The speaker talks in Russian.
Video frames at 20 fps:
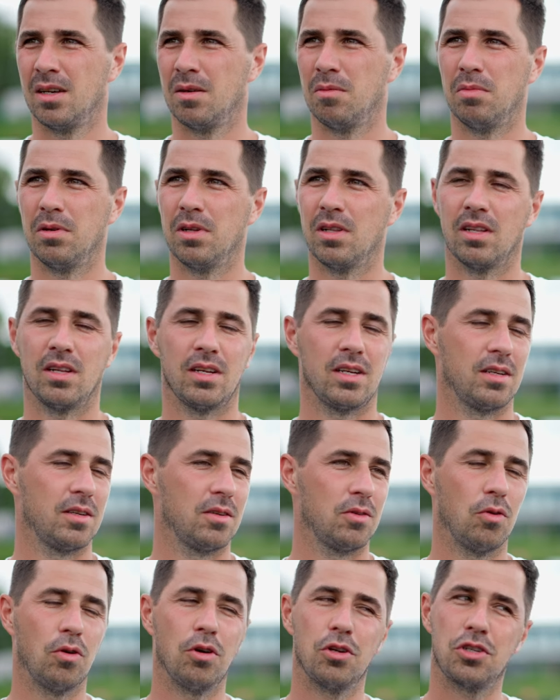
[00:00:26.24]
было
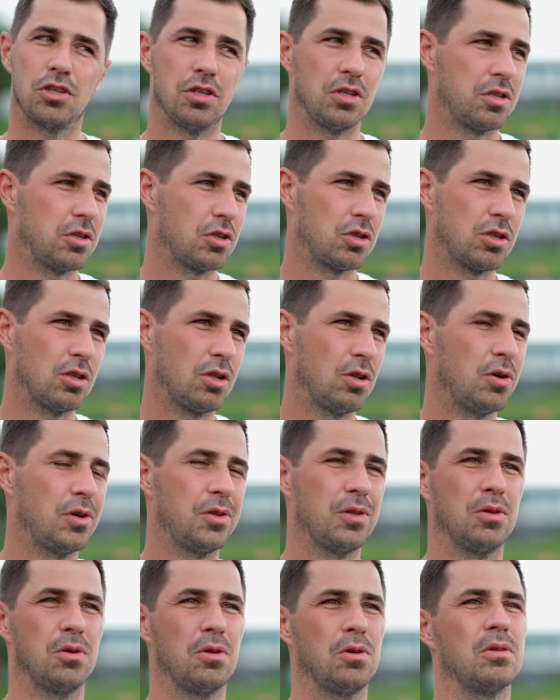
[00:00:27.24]
очень тяжело,
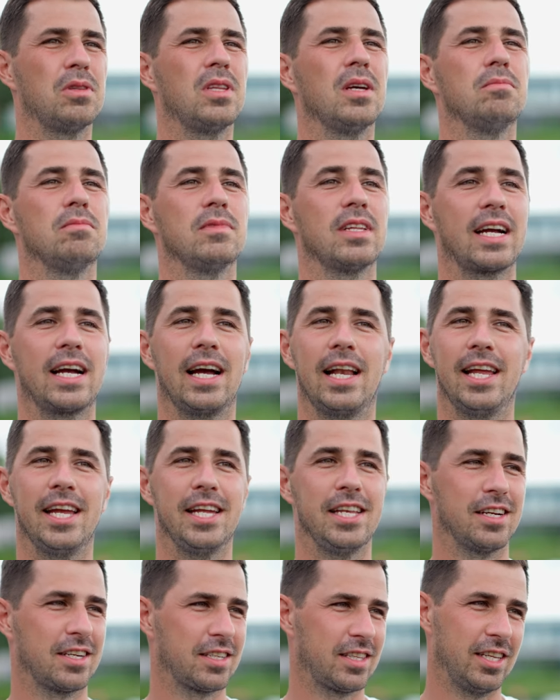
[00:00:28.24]
но там на
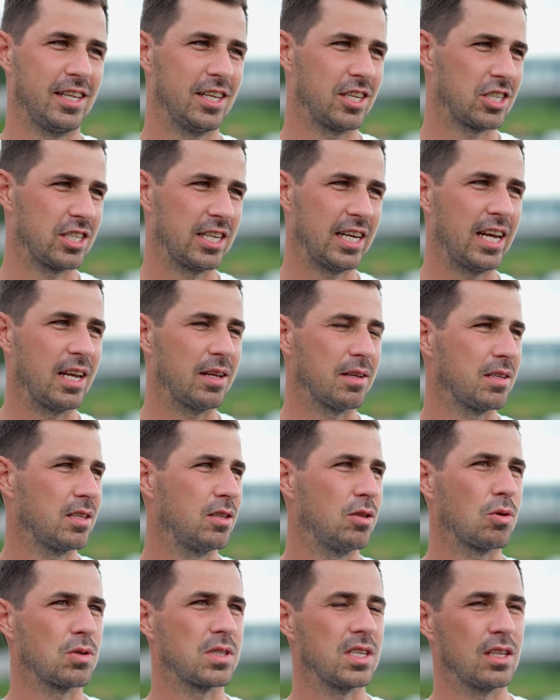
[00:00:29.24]
коленях доезжали,
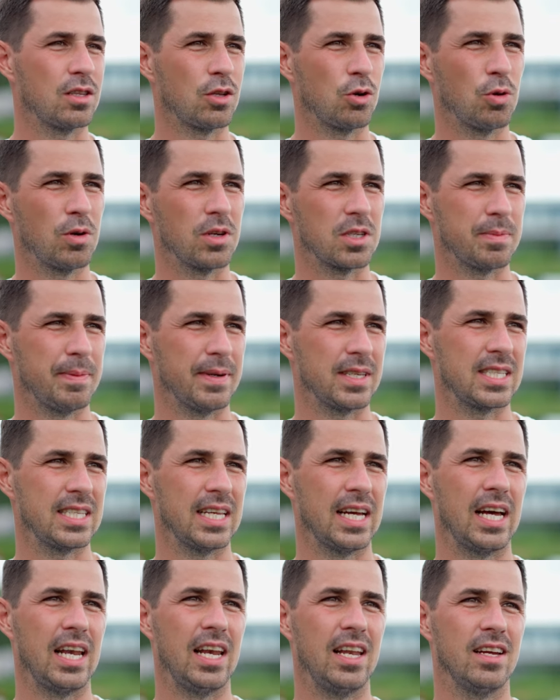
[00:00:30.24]
друг за друга
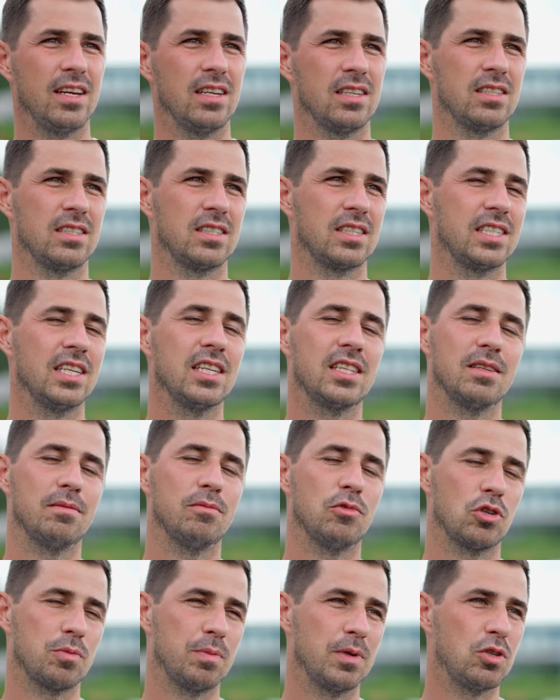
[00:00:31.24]
спасали. Где-то,
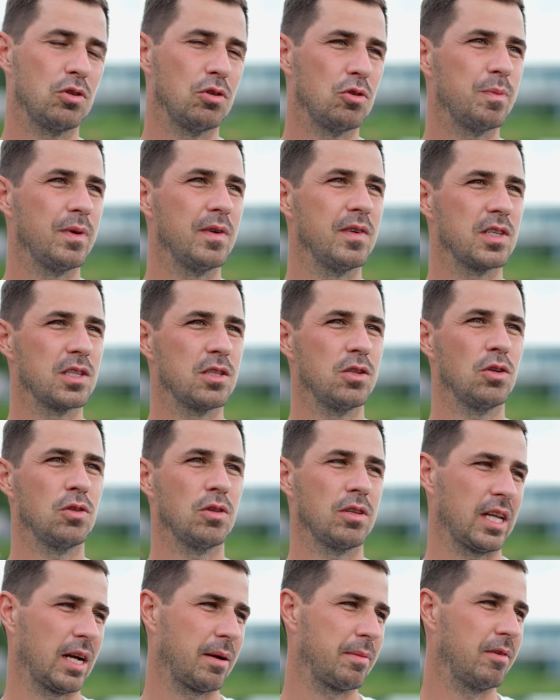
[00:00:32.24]
может быть, чуть повезло,
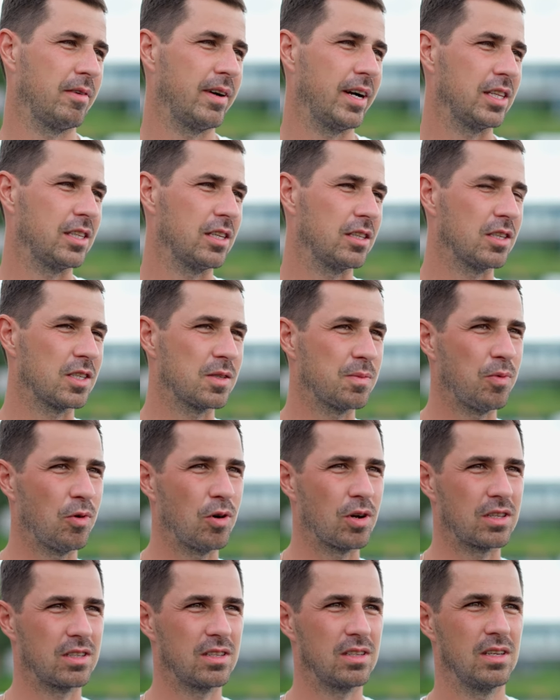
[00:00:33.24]
но так бывает, это
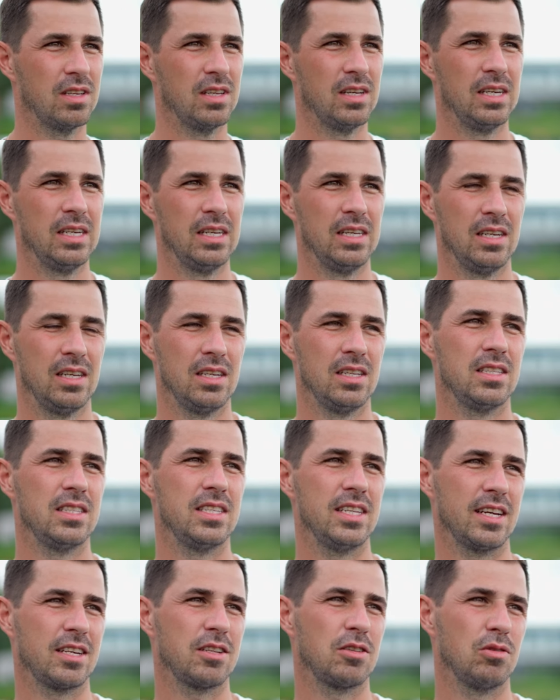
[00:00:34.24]
спорт.
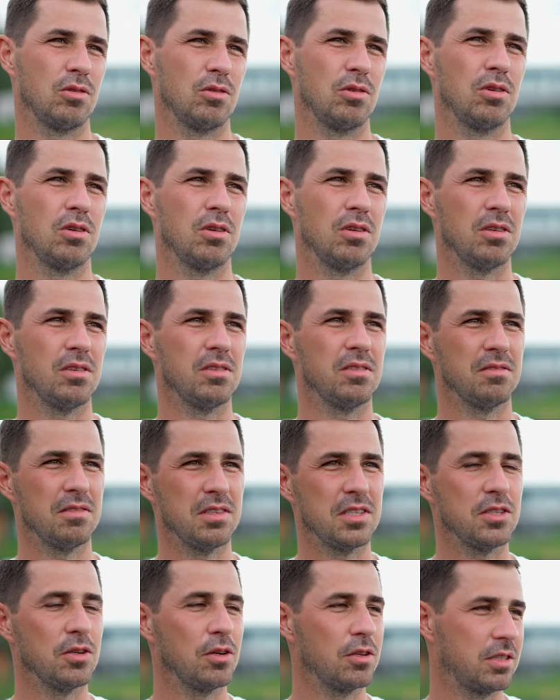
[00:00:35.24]
Те, кто
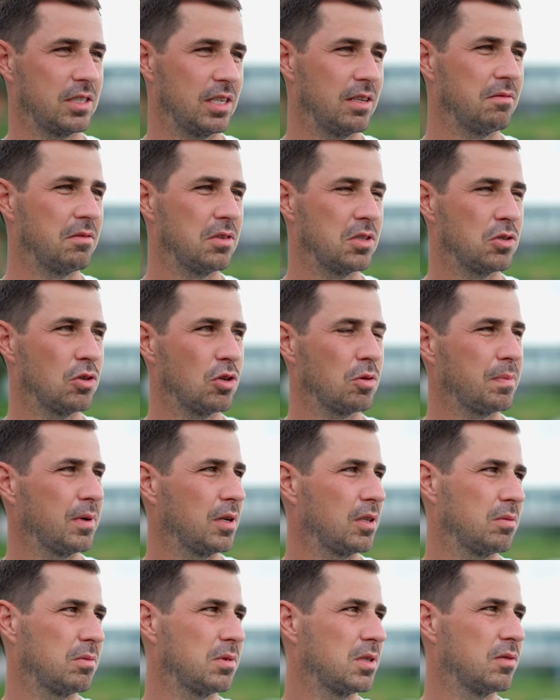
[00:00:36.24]
везет, тем везет.
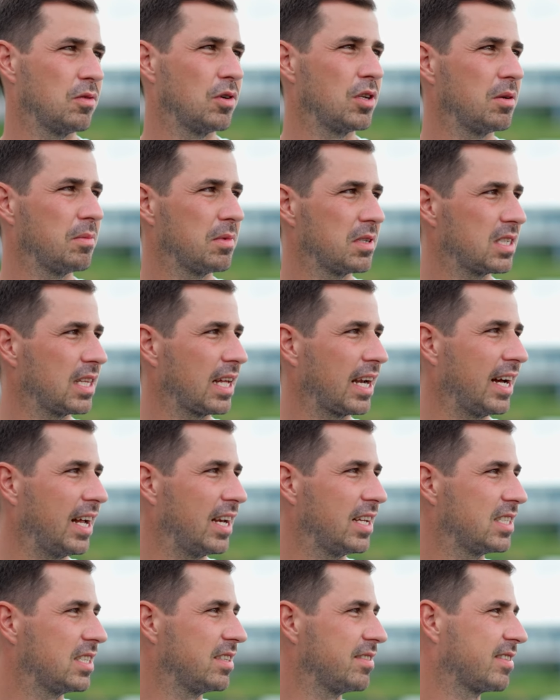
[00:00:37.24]
Поэтому сегодня мы
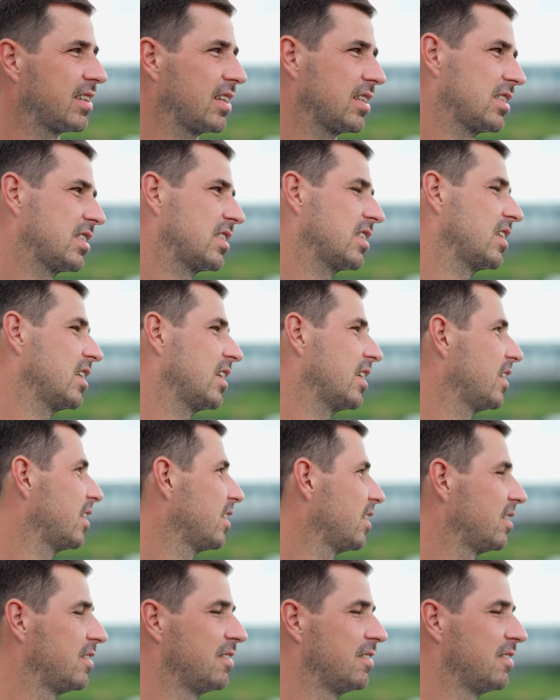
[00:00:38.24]
старались, и в конце